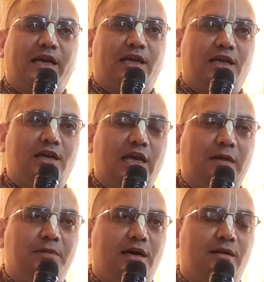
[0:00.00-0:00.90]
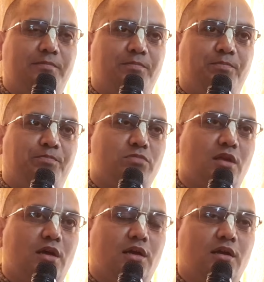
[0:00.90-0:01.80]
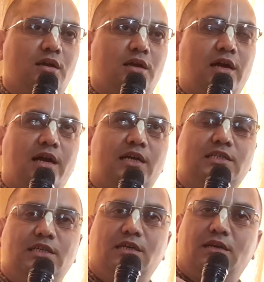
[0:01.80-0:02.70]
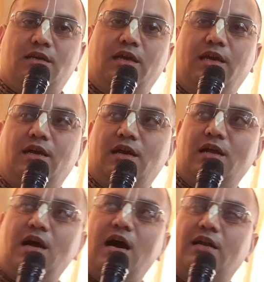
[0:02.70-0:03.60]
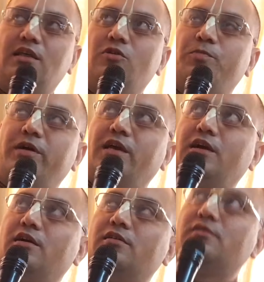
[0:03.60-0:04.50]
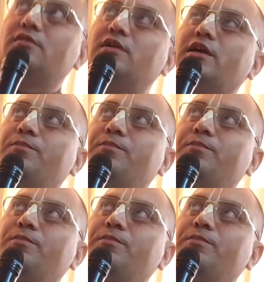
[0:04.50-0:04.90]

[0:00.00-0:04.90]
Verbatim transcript: कि एक बार गंगा जी के घाट के ऊपर एक एक